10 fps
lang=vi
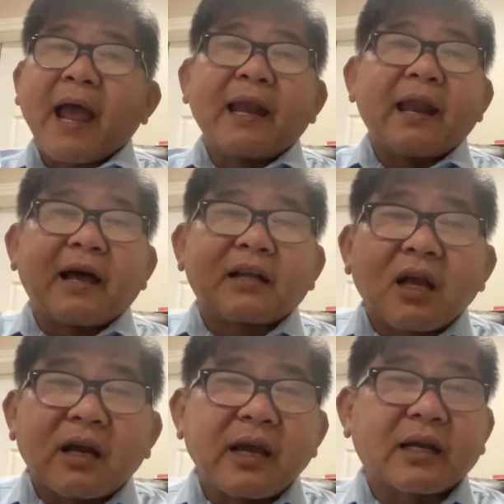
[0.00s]
hay
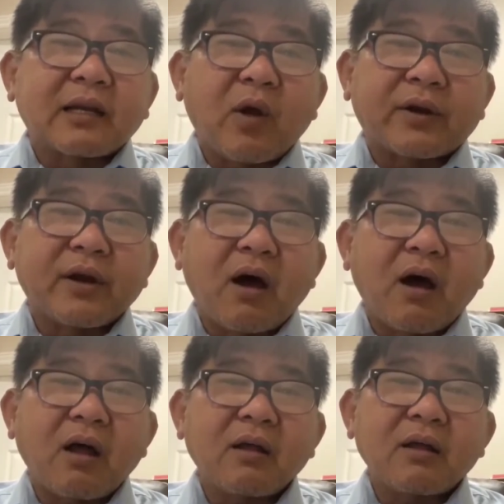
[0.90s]
là thực hiện cái luật
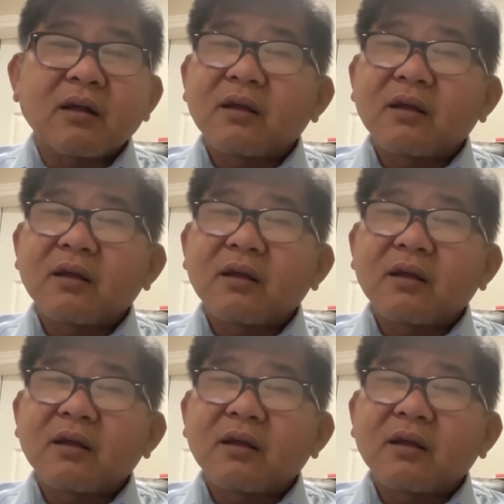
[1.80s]
đó